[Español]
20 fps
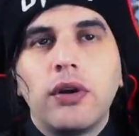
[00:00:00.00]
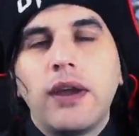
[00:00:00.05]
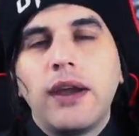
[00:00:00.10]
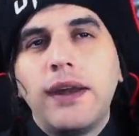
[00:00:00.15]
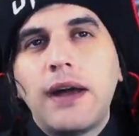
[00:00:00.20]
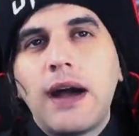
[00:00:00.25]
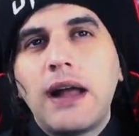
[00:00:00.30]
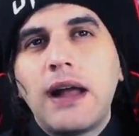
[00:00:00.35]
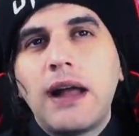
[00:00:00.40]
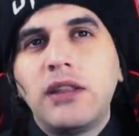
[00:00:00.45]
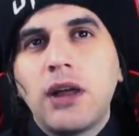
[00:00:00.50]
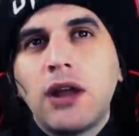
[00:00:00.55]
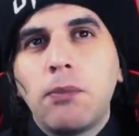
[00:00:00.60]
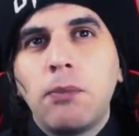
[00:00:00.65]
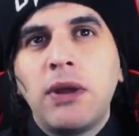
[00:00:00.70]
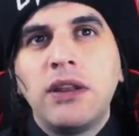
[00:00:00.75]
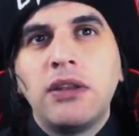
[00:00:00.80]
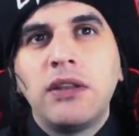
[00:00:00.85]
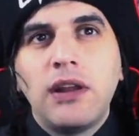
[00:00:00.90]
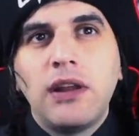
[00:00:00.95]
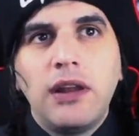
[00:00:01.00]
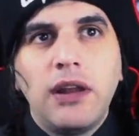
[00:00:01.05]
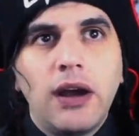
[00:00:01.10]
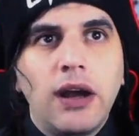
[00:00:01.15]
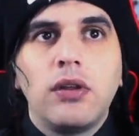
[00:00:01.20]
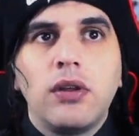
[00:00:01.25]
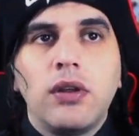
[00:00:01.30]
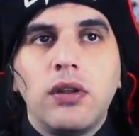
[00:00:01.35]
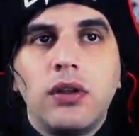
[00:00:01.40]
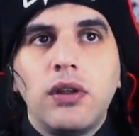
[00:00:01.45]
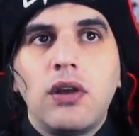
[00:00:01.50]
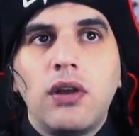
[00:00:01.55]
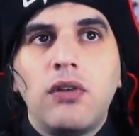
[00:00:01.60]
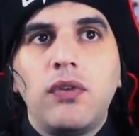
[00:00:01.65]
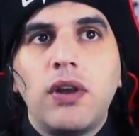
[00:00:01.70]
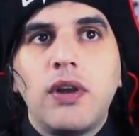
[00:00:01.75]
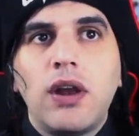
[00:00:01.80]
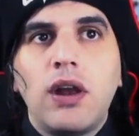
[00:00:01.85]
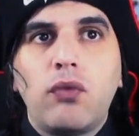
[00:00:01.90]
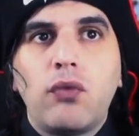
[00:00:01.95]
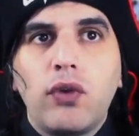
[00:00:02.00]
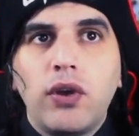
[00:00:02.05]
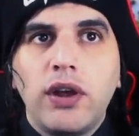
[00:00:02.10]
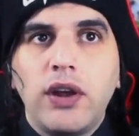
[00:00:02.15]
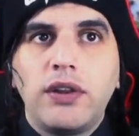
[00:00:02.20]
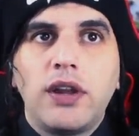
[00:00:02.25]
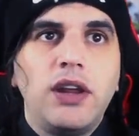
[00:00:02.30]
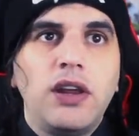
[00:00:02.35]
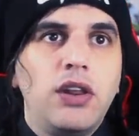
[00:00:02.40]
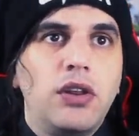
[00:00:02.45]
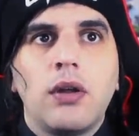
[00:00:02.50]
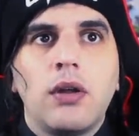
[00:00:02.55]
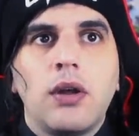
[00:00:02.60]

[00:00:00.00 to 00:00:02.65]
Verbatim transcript: era altamente ilegal y al final fue detenido.